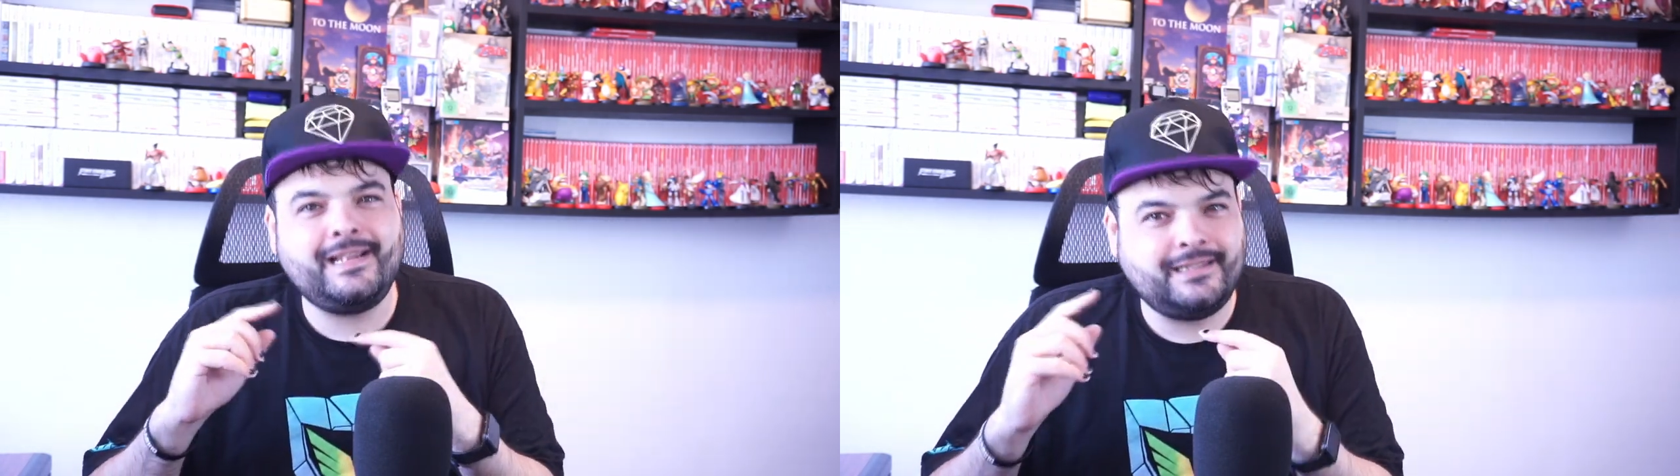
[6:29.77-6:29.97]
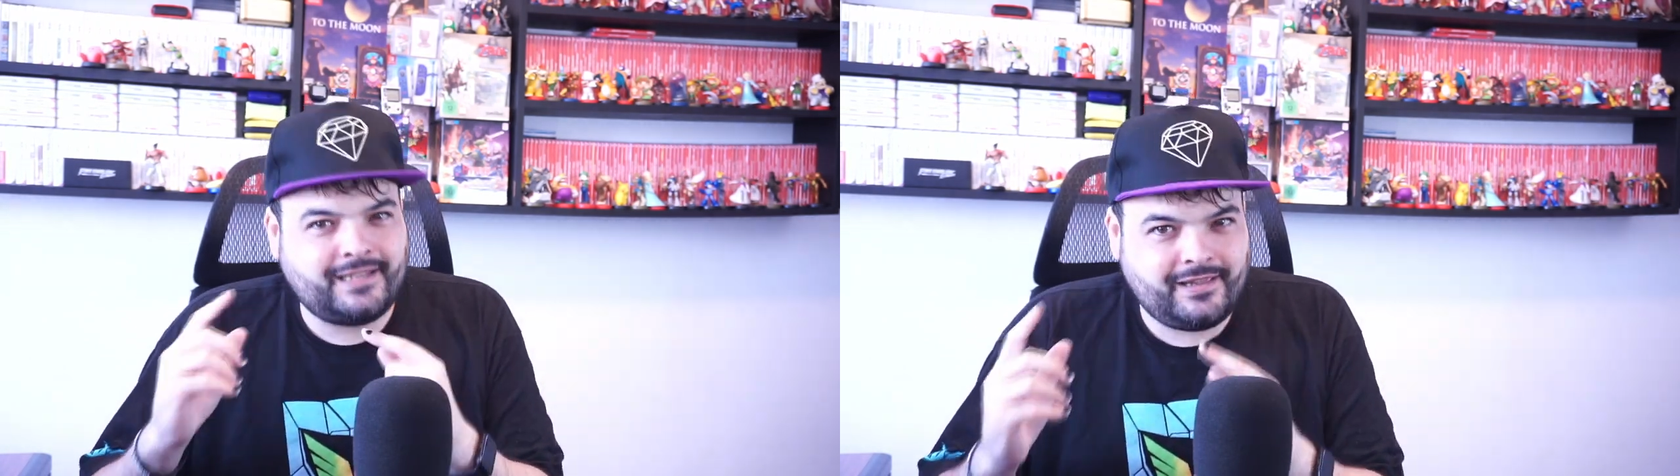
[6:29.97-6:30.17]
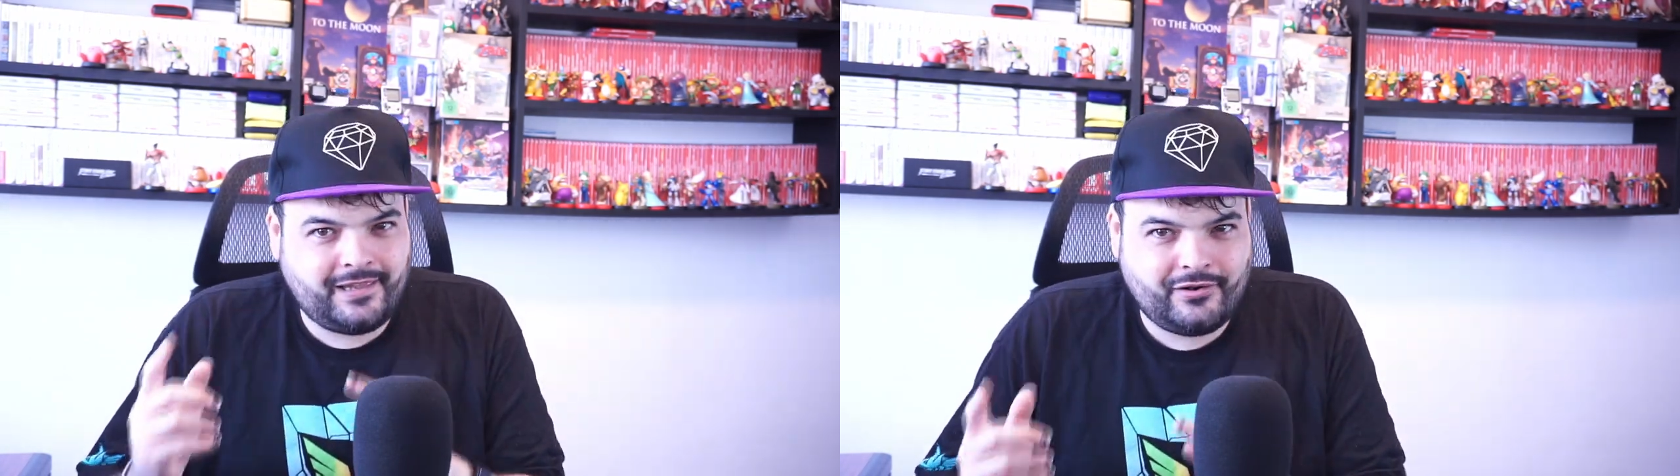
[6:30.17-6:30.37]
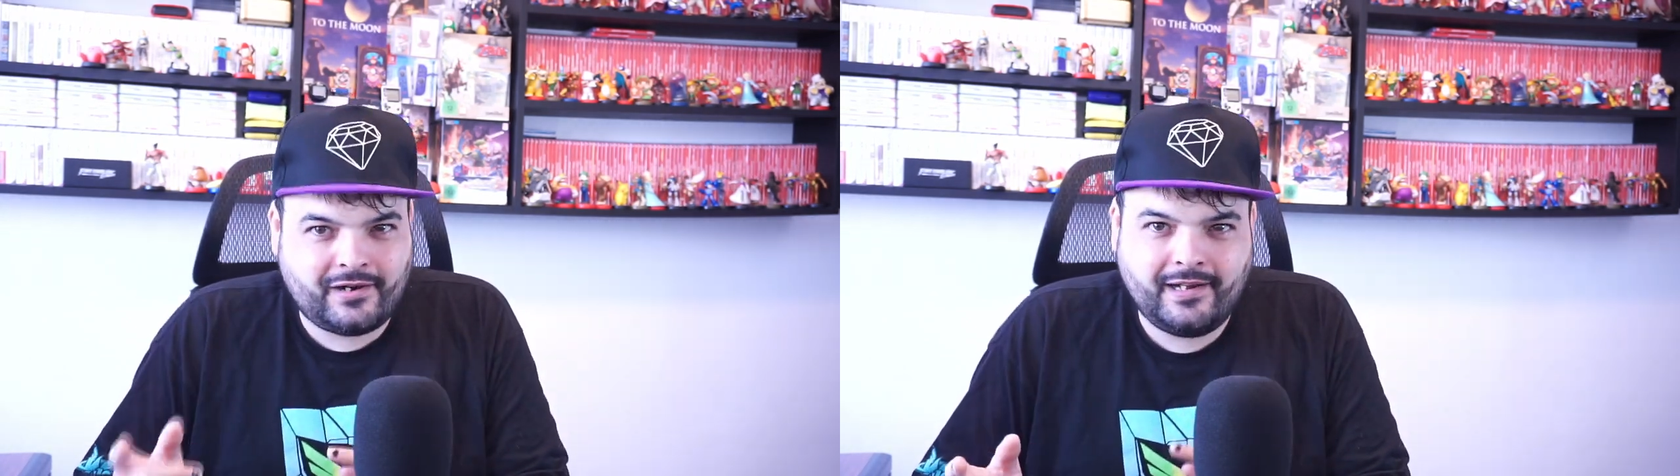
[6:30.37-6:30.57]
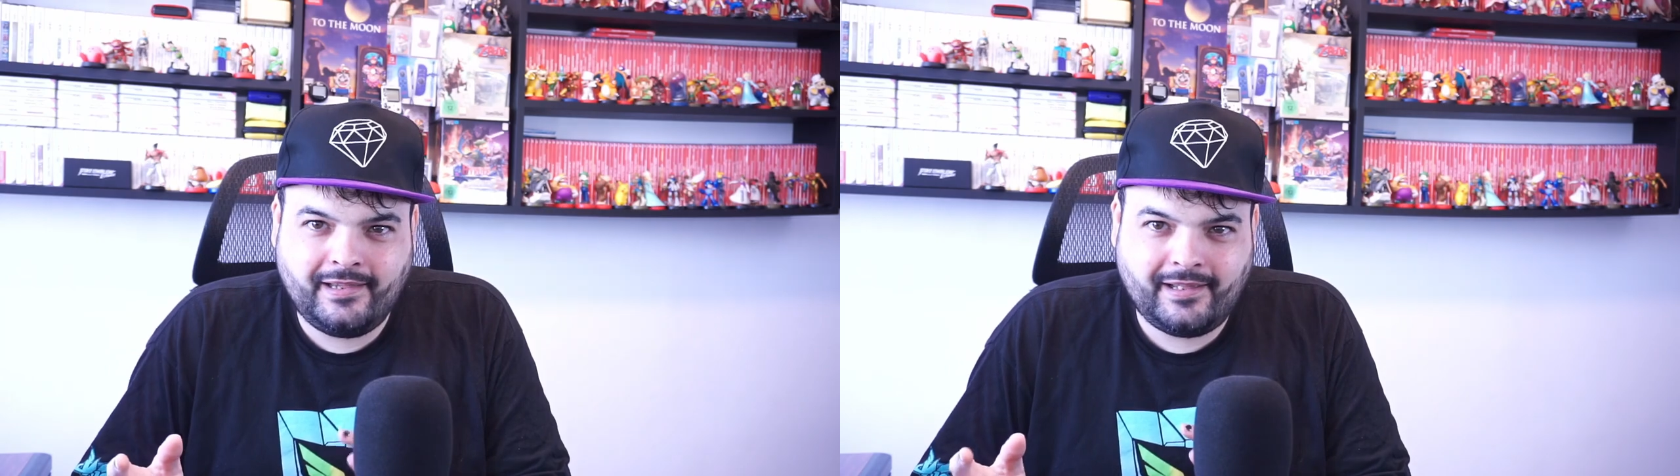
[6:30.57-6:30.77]

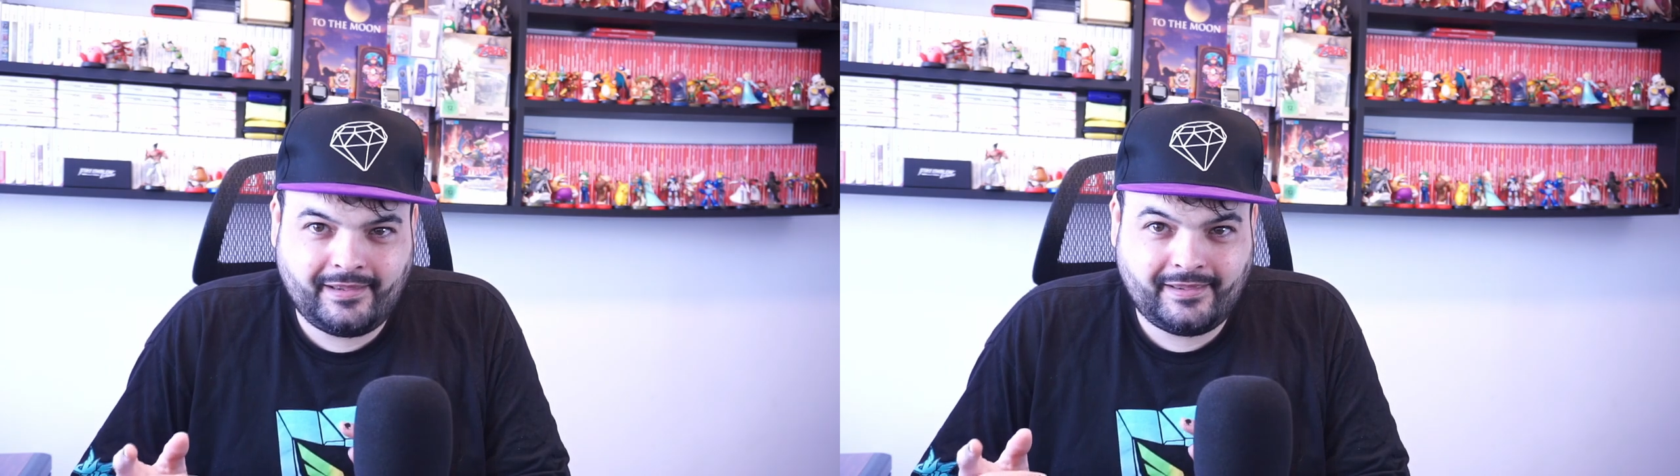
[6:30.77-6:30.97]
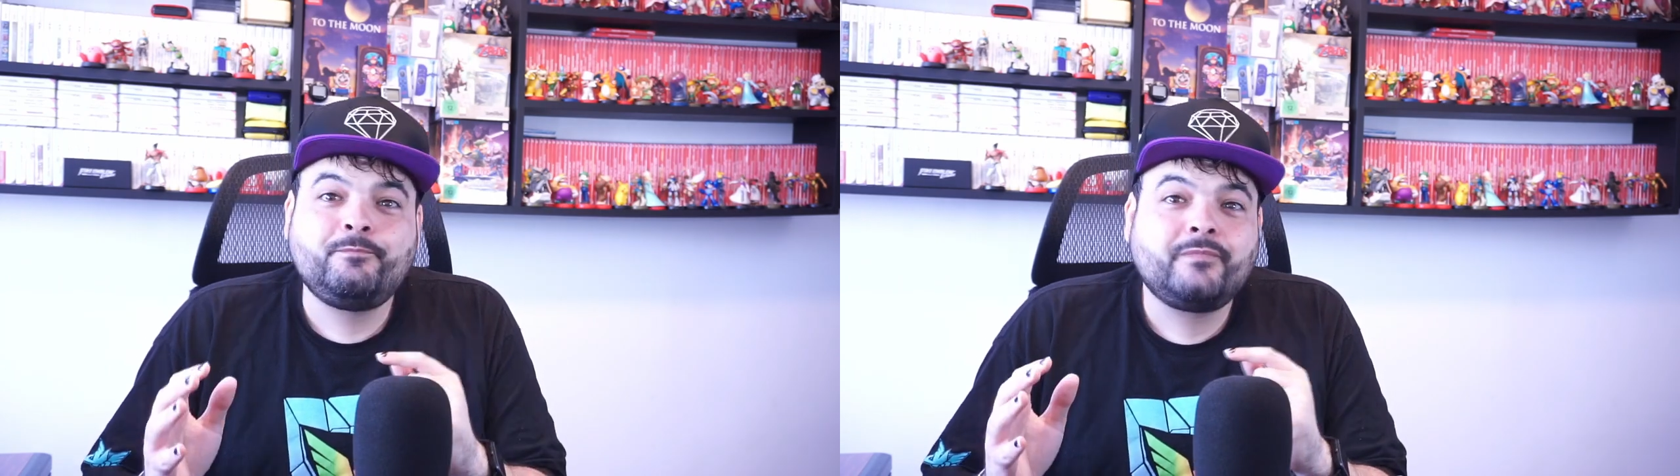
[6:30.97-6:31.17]
intencionalidad,